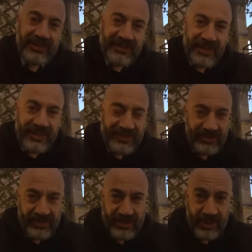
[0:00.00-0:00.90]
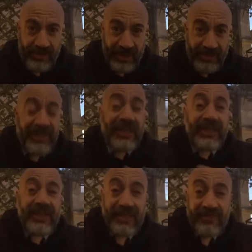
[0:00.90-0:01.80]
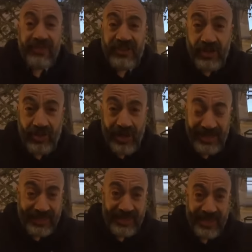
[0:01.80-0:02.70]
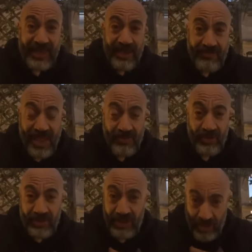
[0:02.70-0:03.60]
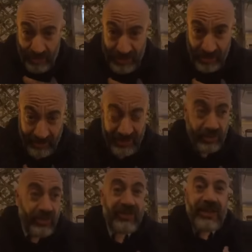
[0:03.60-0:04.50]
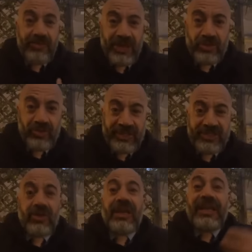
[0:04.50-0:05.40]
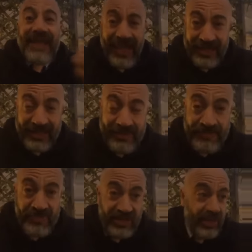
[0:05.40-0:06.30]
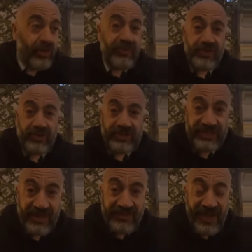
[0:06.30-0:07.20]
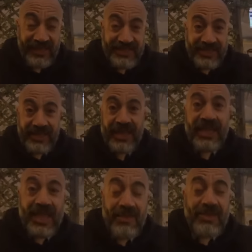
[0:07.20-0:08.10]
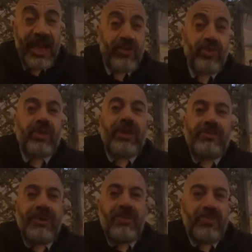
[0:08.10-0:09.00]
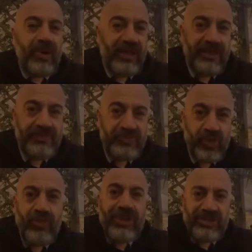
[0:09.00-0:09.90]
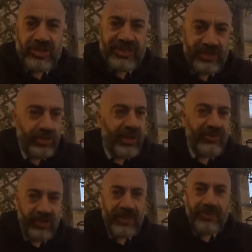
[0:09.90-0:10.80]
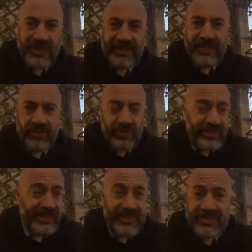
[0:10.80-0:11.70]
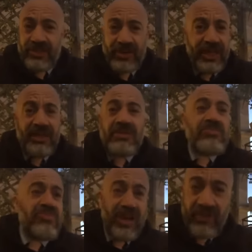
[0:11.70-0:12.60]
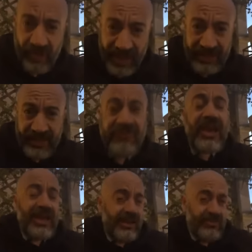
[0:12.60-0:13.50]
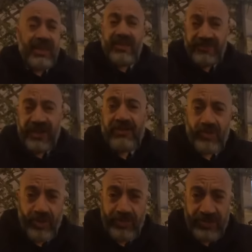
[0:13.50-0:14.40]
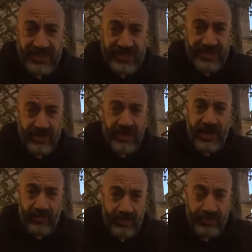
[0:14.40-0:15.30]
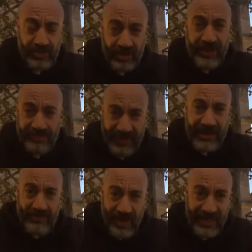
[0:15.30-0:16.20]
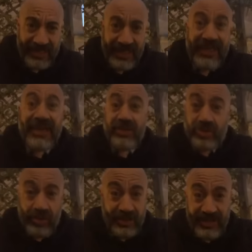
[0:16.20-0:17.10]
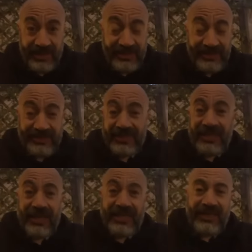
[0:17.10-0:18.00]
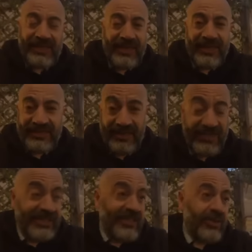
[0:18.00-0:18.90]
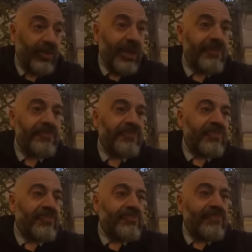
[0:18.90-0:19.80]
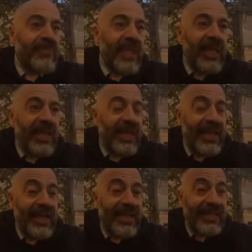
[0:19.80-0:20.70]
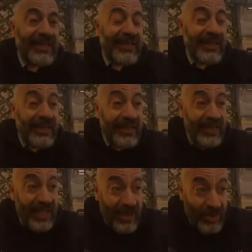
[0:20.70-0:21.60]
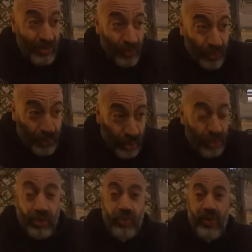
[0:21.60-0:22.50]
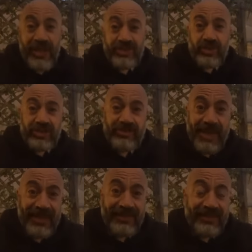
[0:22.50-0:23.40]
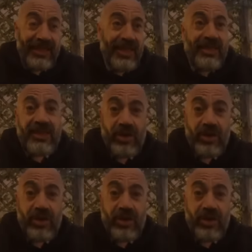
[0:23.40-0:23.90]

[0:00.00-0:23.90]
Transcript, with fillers: delle interrogazioni parlamentari e vi dico anche che abbiamo, io personalmente ho intrapreso un'azione legale nei confronti della Pfizer e mi auguro che prima o poi un magistrato la voglia prendere in considerazione la vuole archiviare. Bene, faremo un'opposizione e a quel punto capiremo anche le ragioni di tale eh, archiviazione. E tutto questo si mette in